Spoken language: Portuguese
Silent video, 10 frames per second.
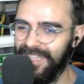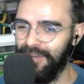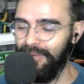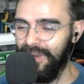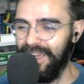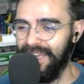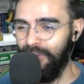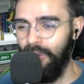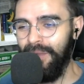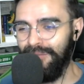Então,
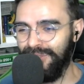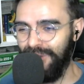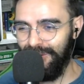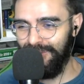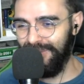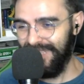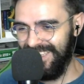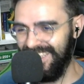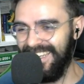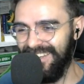como é um jogo
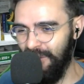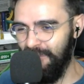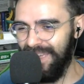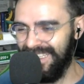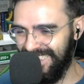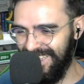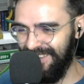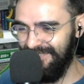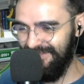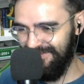incrivelmente...